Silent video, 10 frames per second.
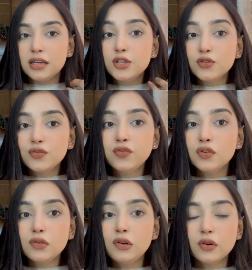
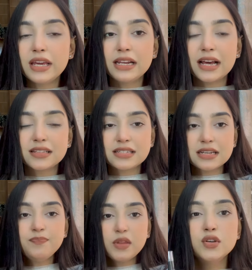ইউথফুল লুকিং
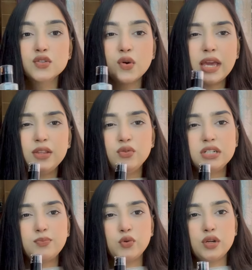লাগছে সো এই
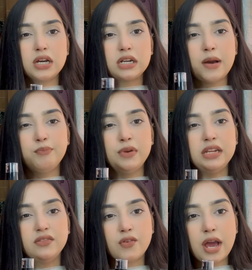দুইটা প্রোডাক্ট আপনি
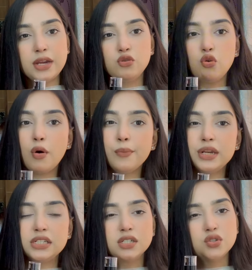ড্রাই টু
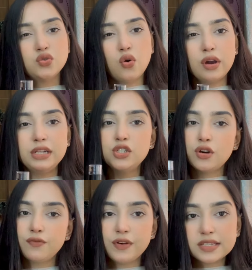কম্বিনেশন টু অয়েলি
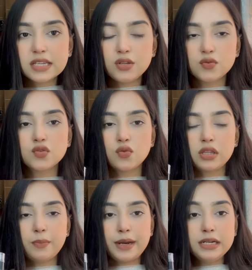সব ফেসে ইউজ
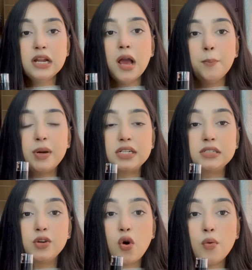করতে পারেন বাট
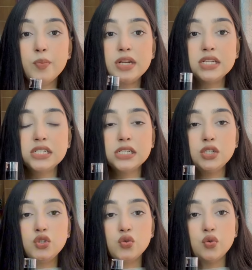কম্বিনেশন
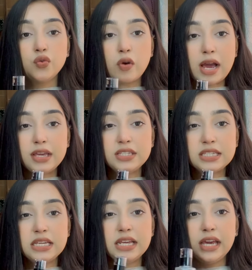টু ড্রাই
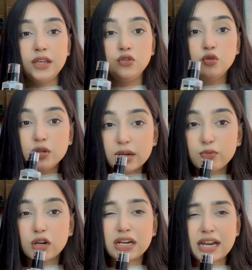স্কিনে এই দুইটা
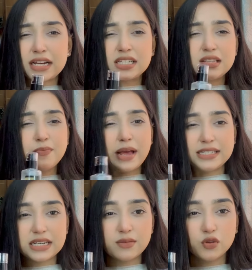প্রোডাক্ট একসাথে
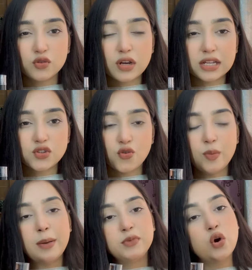ম্যাজিকের মতন কাজ
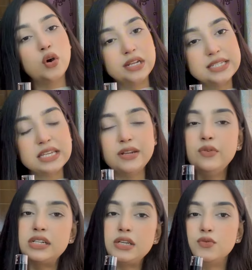করবে আপনি অয়েলি
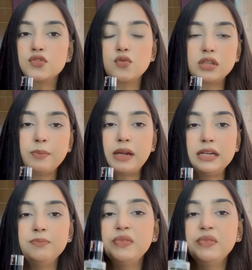স্কিনেও এটা ইউজ করতে পারেন